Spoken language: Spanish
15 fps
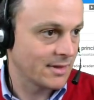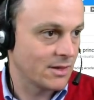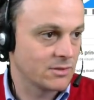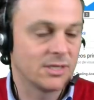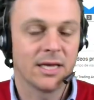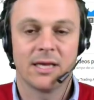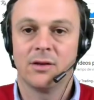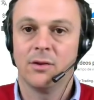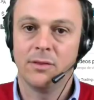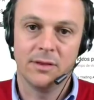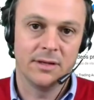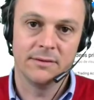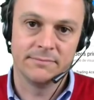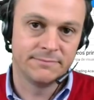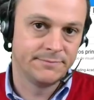O sea, quiero
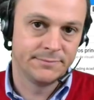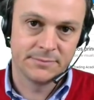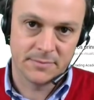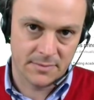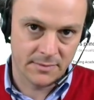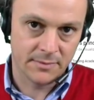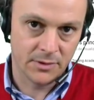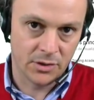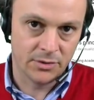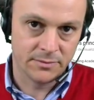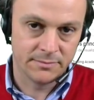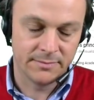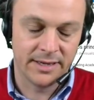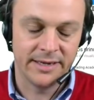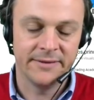decir, no,
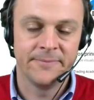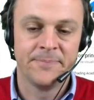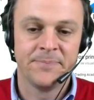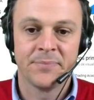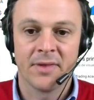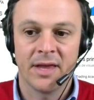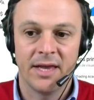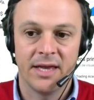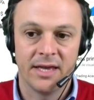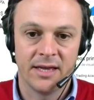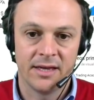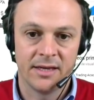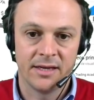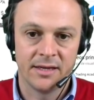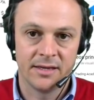¿vale?
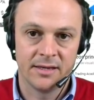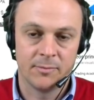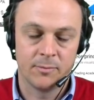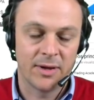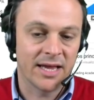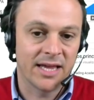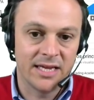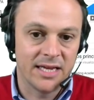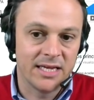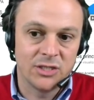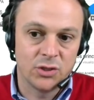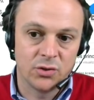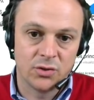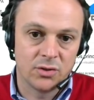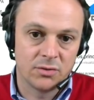Eh, que
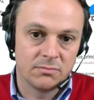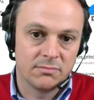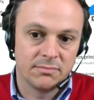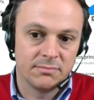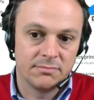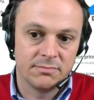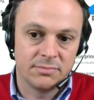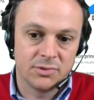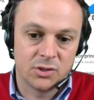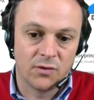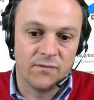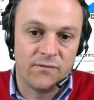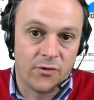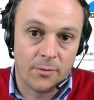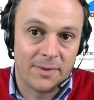esto son
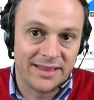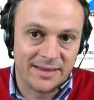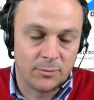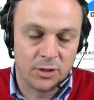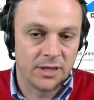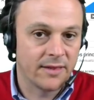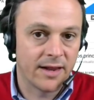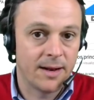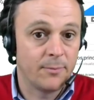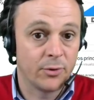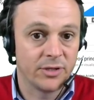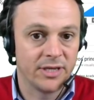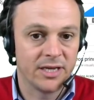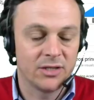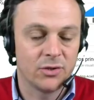formas de monetizar el
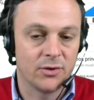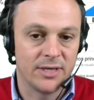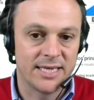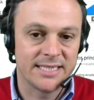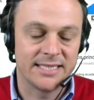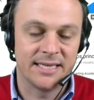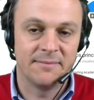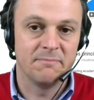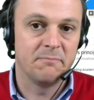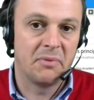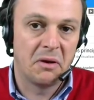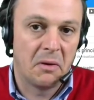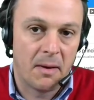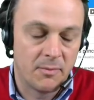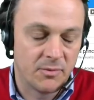proyecto y ya está.
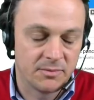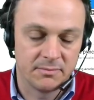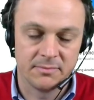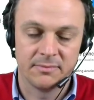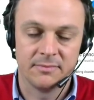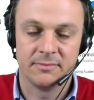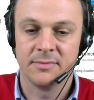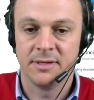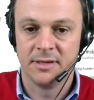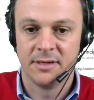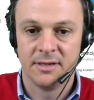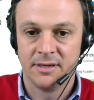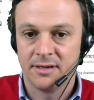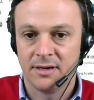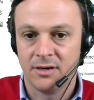Pero vamos,
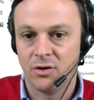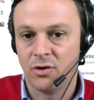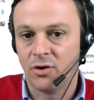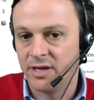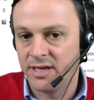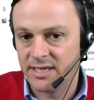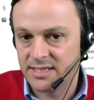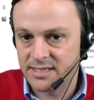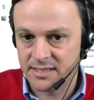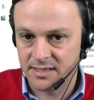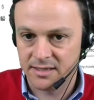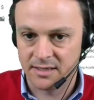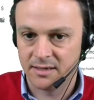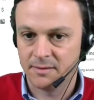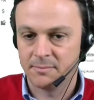no es,
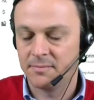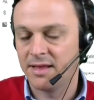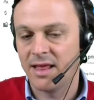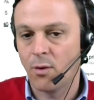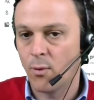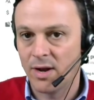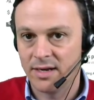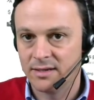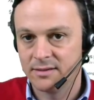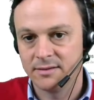eh, me da igual